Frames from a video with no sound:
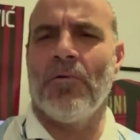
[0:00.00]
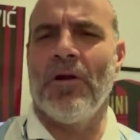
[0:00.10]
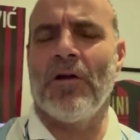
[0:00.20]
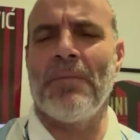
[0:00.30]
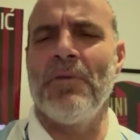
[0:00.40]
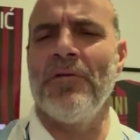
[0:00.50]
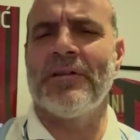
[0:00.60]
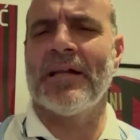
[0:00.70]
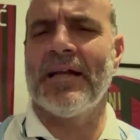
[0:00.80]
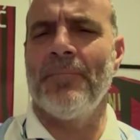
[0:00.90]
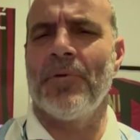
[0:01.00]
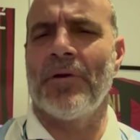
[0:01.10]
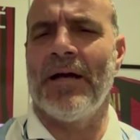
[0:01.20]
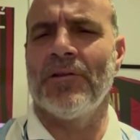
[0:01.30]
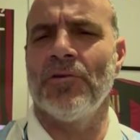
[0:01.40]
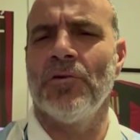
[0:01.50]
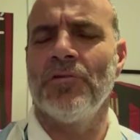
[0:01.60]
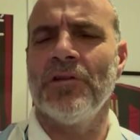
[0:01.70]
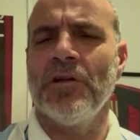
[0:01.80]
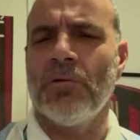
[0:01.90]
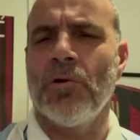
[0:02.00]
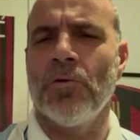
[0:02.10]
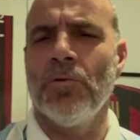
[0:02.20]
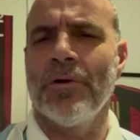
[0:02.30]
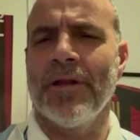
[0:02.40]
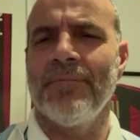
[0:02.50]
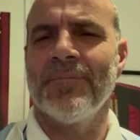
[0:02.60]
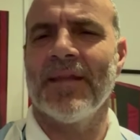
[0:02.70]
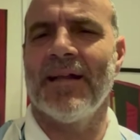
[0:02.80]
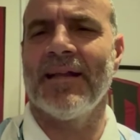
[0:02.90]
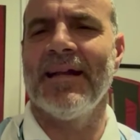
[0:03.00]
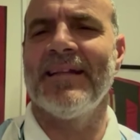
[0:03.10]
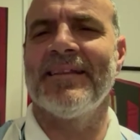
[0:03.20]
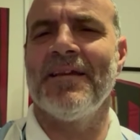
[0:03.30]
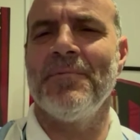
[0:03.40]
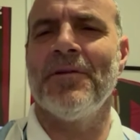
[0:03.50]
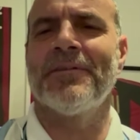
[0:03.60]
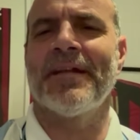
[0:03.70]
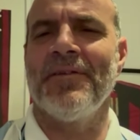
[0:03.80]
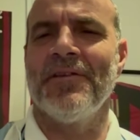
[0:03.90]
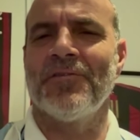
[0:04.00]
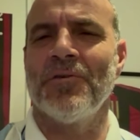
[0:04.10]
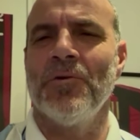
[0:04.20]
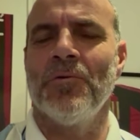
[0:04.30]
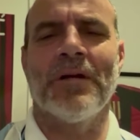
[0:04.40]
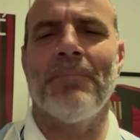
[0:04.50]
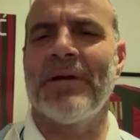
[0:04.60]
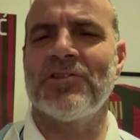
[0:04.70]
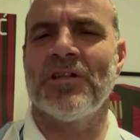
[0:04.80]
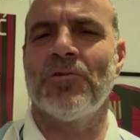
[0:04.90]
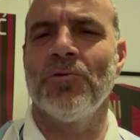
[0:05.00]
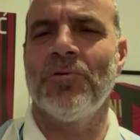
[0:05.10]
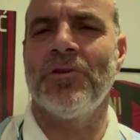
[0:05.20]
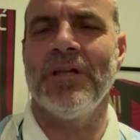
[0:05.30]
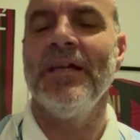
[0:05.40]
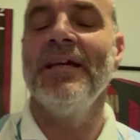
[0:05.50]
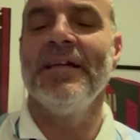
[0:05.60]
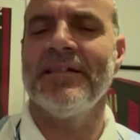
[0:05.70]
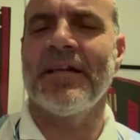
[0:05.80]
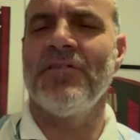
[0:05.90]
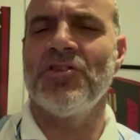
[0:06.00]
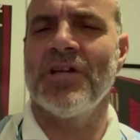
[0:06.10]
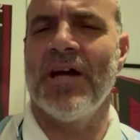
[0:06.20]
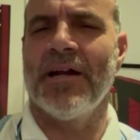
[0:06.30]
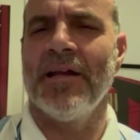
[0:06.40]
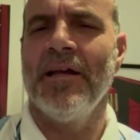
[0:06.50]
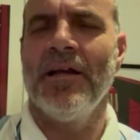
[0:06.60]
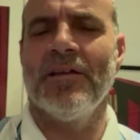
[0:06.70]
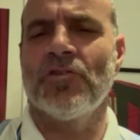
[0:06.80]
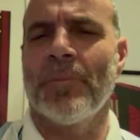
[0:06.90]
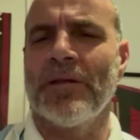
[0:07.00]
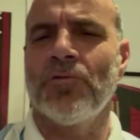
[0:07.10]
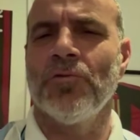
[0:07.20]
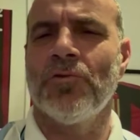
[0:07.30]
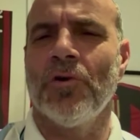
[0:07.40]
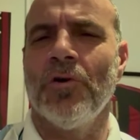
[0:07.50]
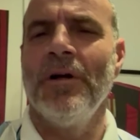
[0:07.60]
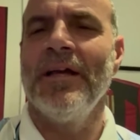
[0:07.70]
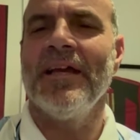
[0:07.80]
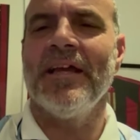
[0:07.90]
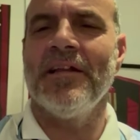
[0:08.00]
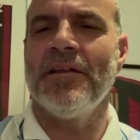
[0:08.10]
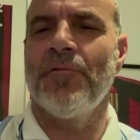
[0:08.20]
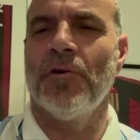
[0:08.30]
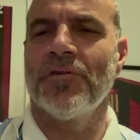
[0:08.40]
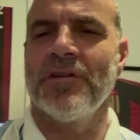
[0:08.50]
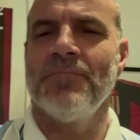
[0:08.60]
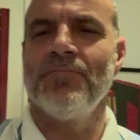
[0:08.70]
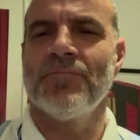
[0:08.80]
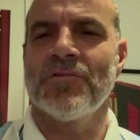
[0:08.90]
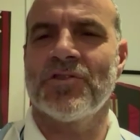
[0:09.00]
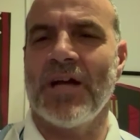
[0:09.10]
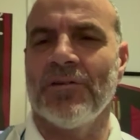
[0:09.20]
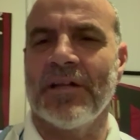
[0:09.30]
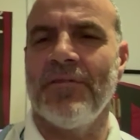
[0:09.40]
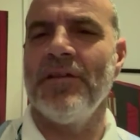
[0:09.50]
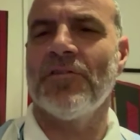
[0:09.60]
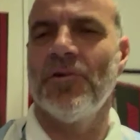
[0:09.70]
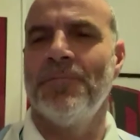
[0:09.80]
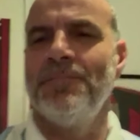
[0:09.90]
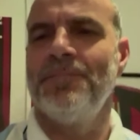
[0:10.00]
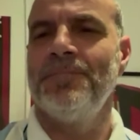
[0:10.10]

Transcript: quello che abbiamo vinto il campionato. Di nuovo auguri al grande mio Treviso. Un abbraccio a tutti i trevigiani e soprattutto i tifosi. Ciao Treviso!